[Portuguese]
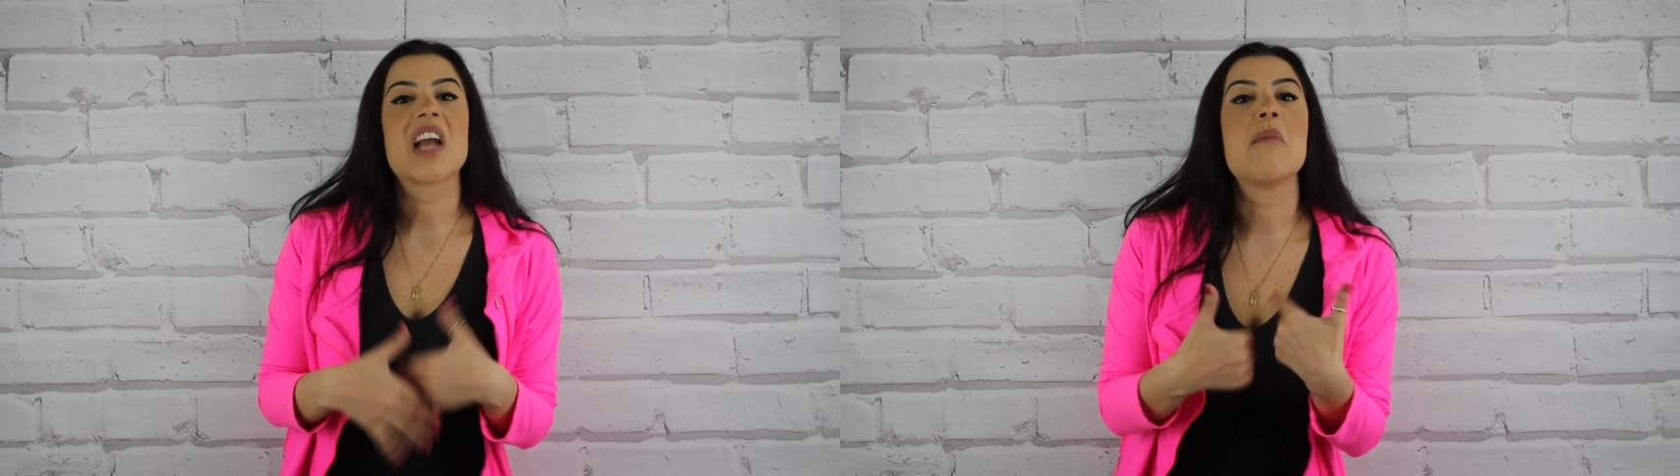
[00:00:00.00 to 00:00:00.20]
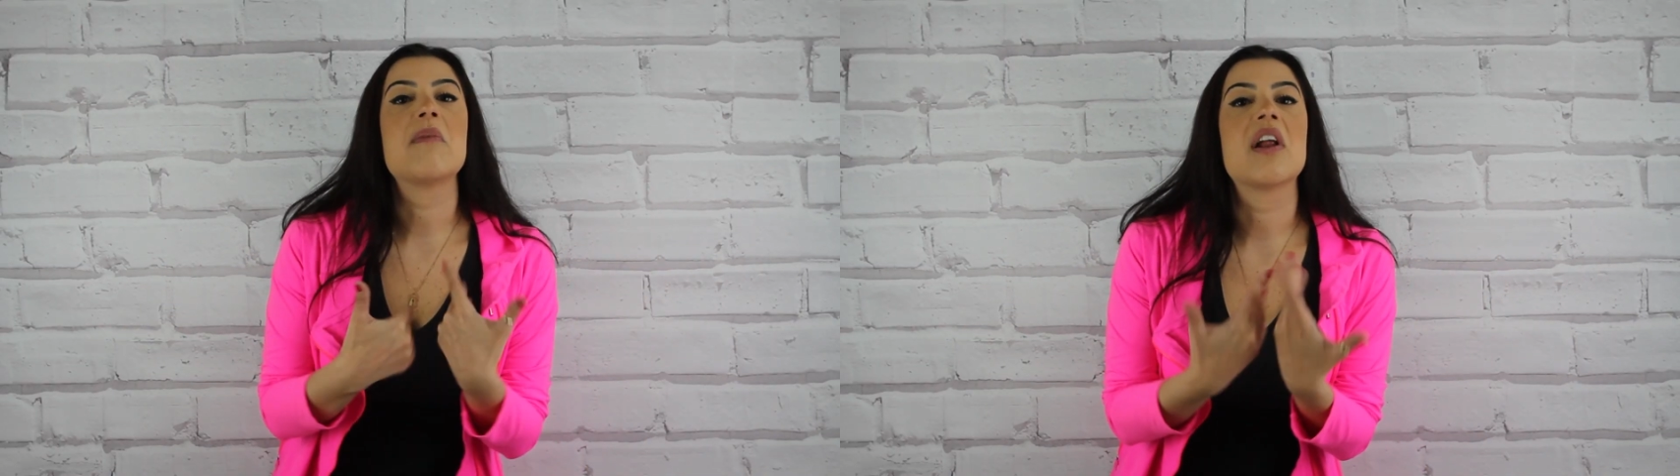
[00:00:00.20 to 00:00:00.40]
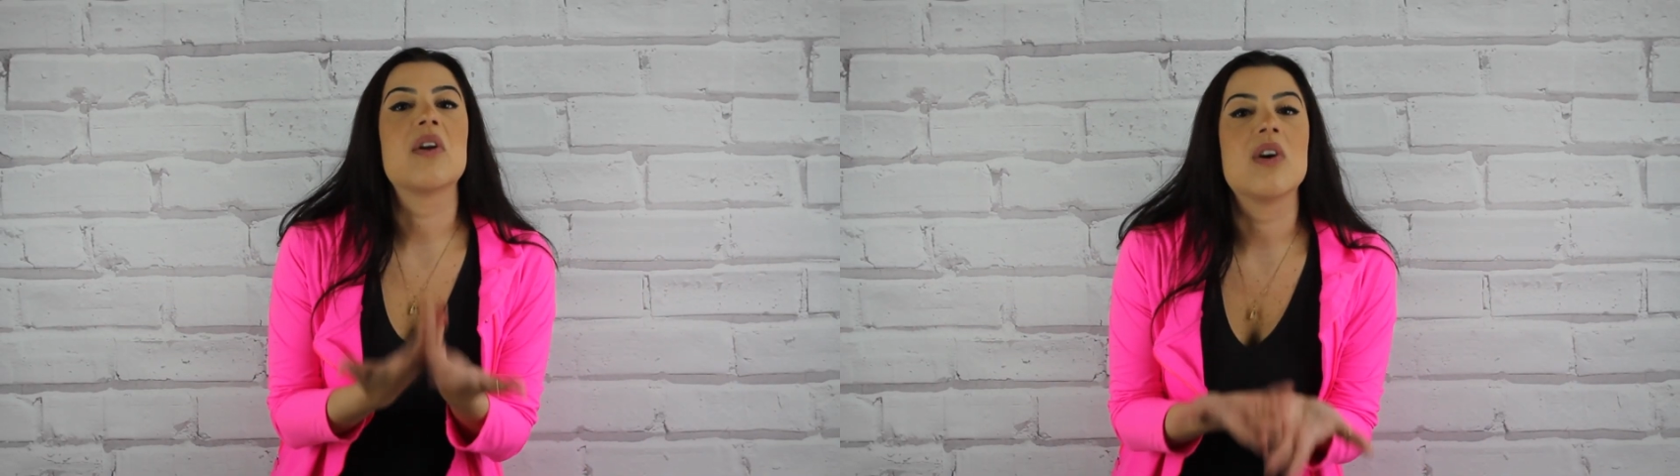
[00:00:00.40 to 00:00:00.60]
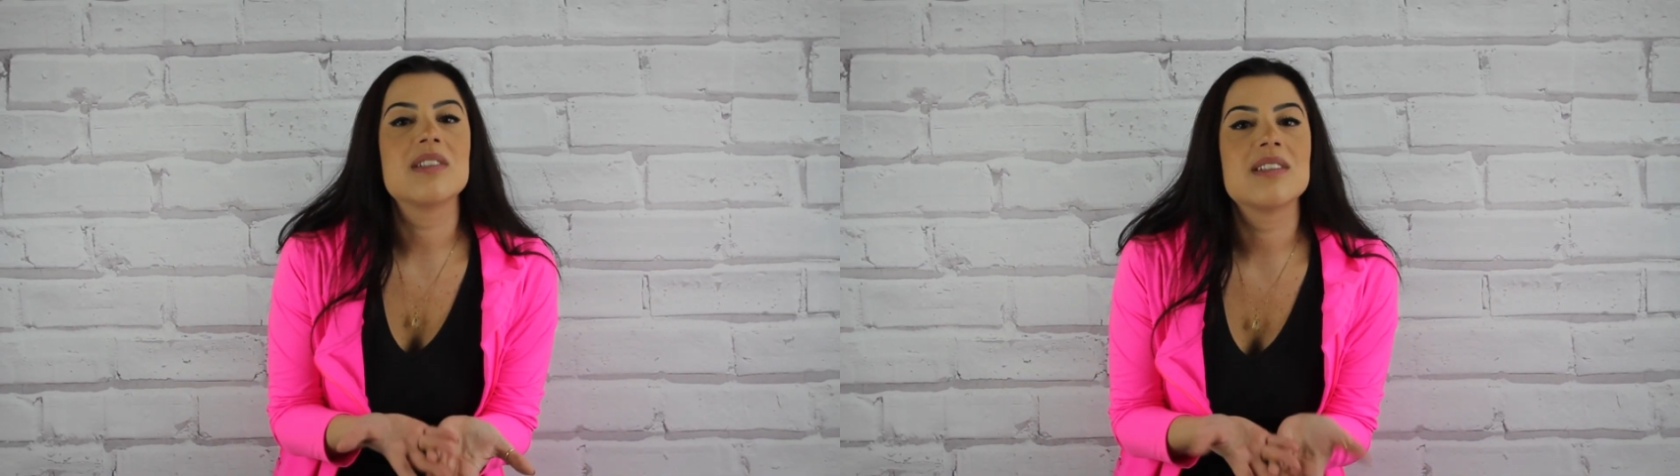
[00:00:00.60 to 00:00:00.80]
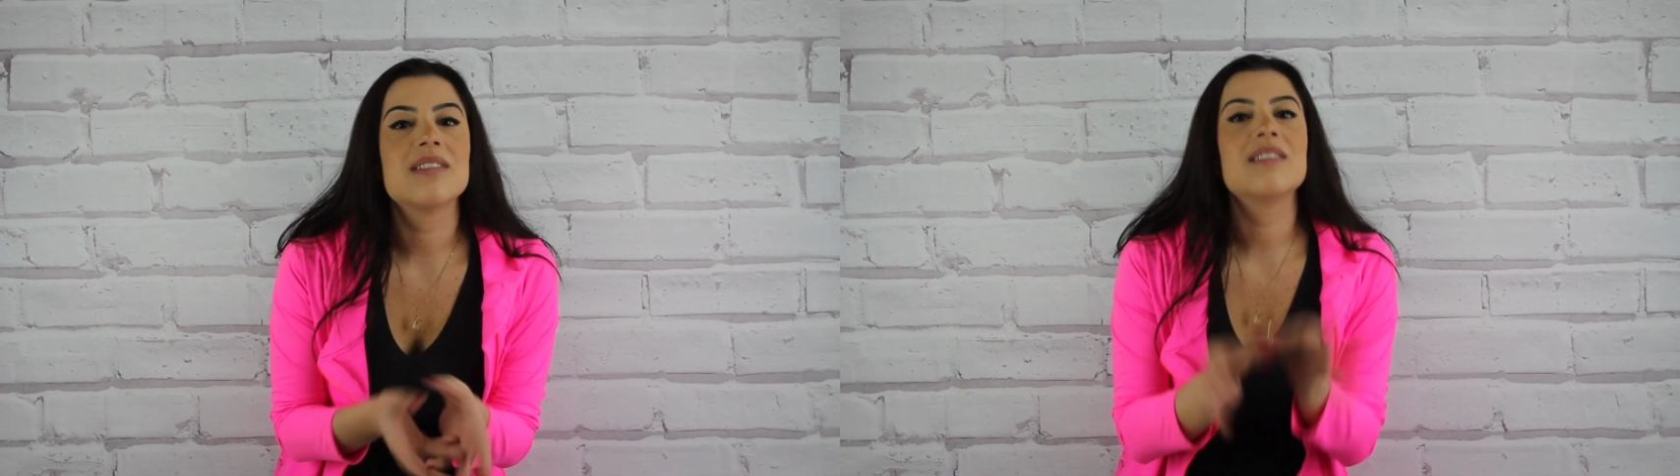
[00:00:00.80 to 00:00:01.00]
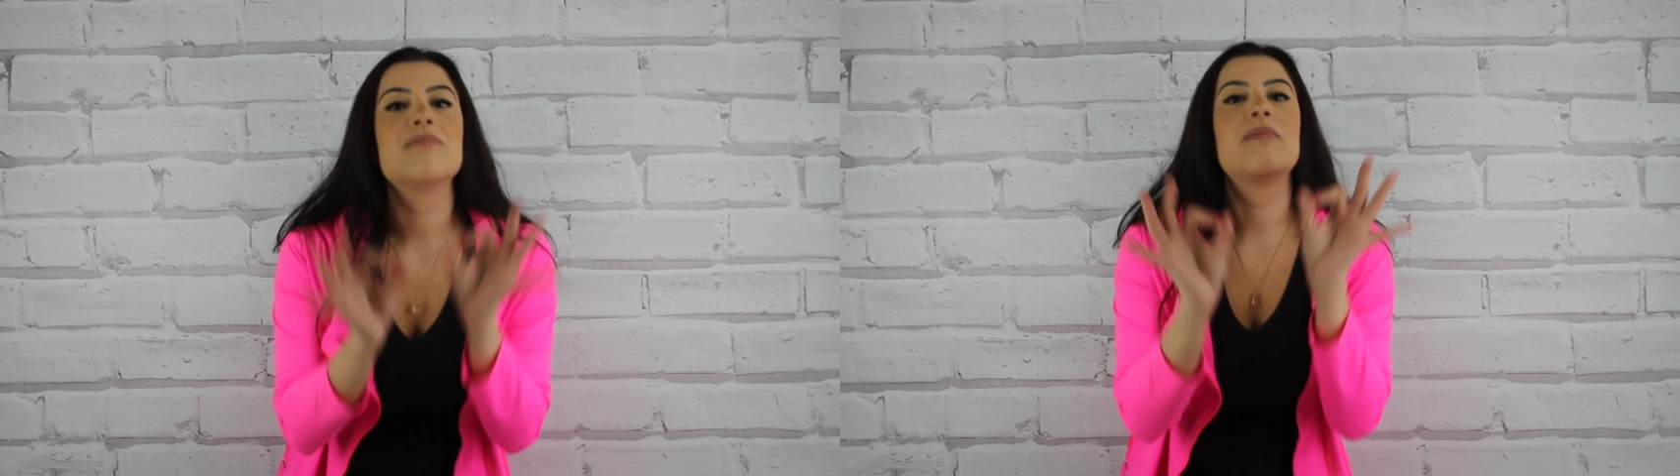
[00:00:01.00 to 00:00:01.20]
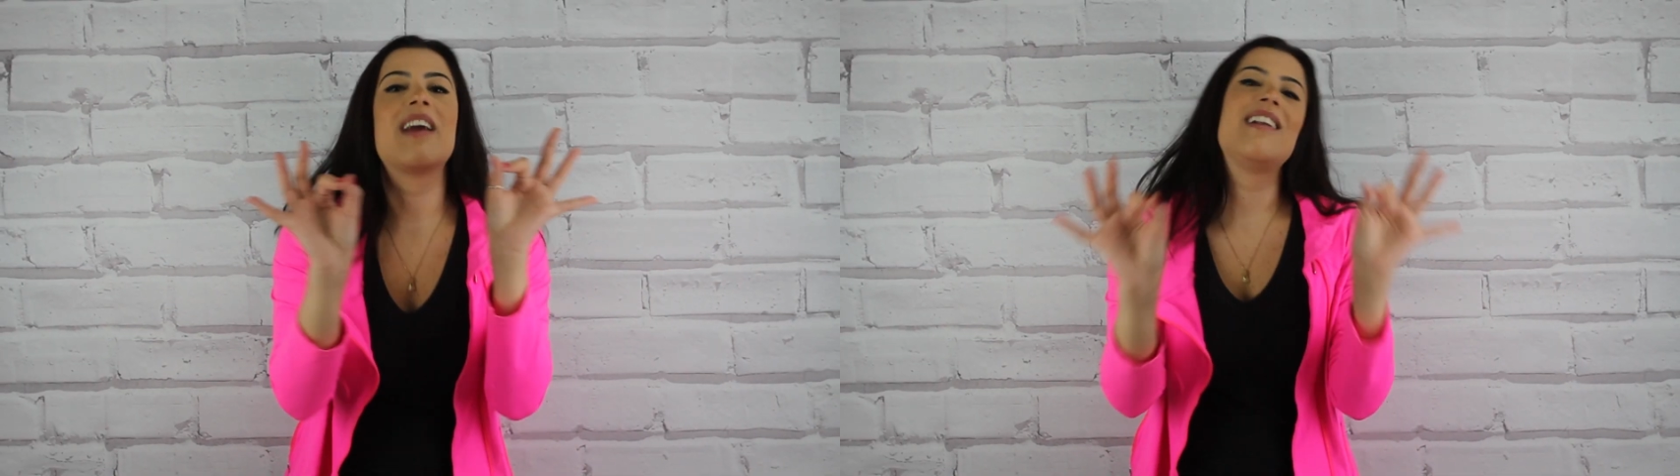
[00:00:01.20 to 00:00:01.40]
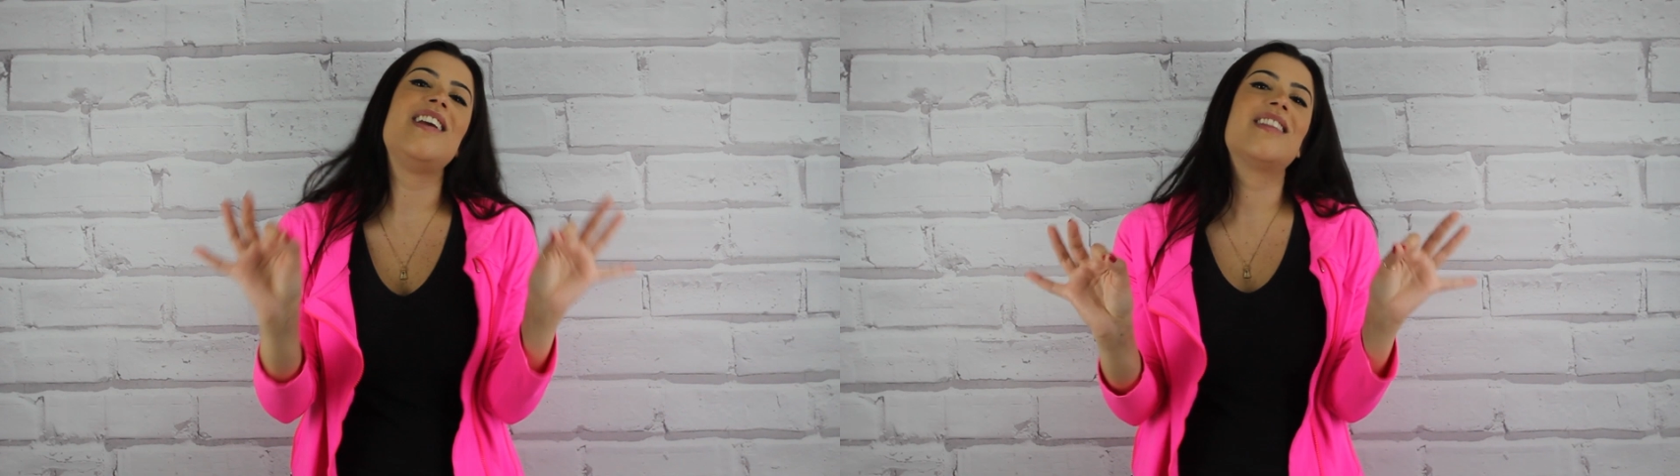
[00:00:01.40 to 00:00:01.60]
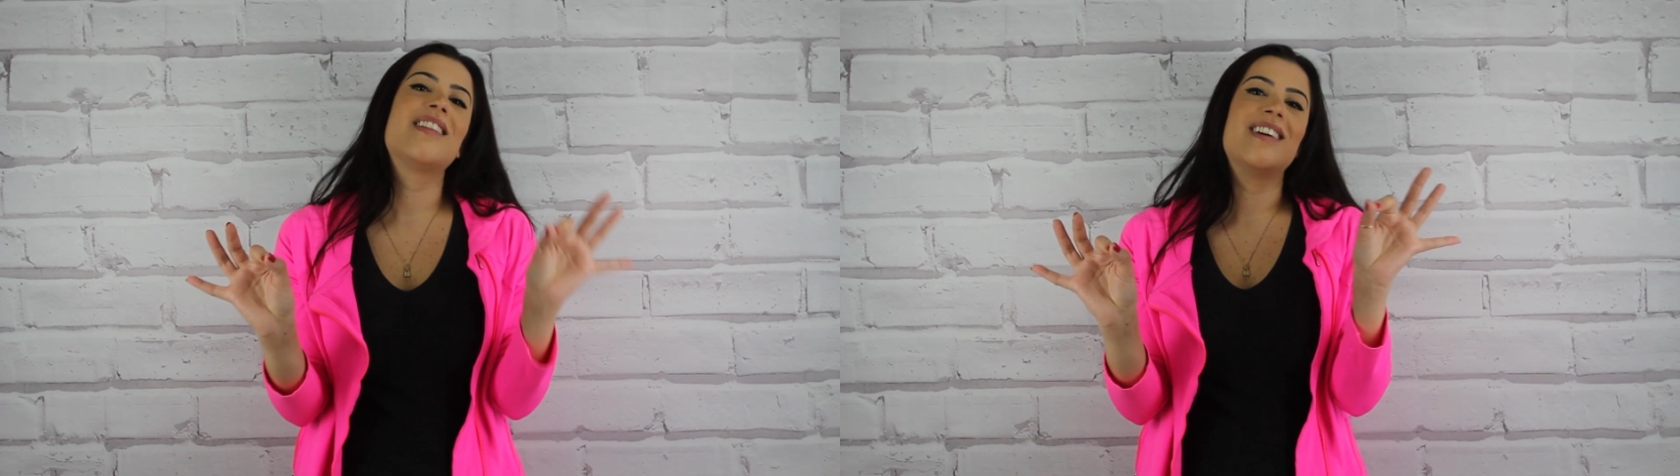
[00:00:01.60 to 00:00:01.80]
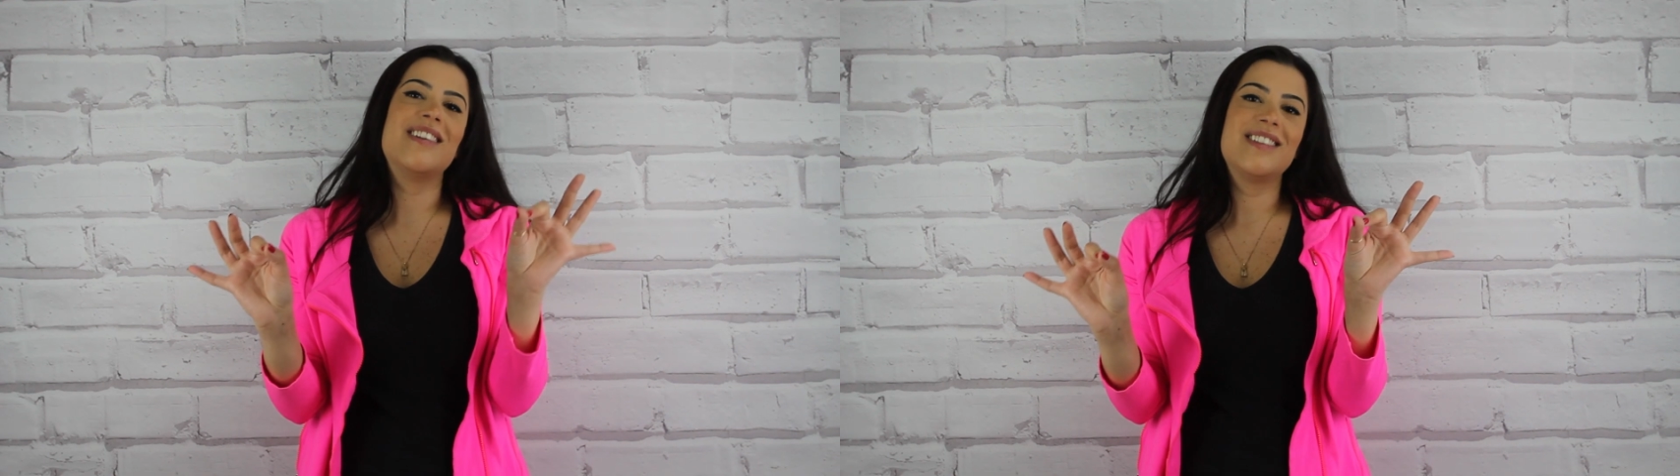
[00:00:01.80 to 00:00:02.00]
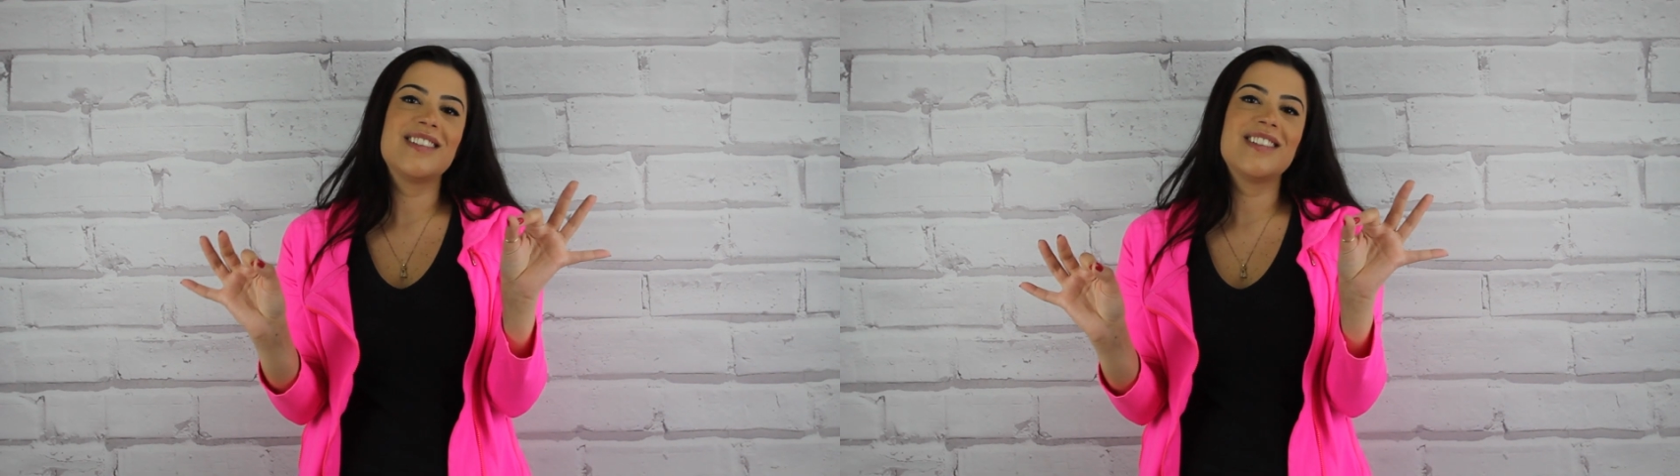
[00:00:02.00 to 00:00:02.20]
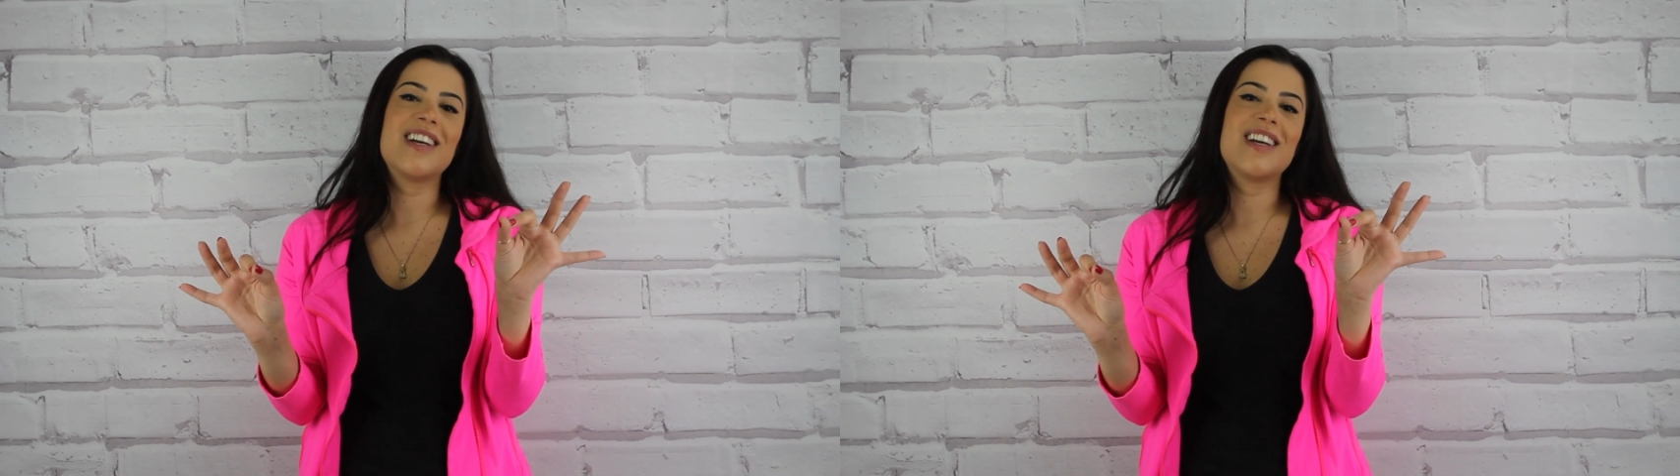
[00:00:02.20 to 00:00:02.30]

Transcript: cá pra nós, Perlita,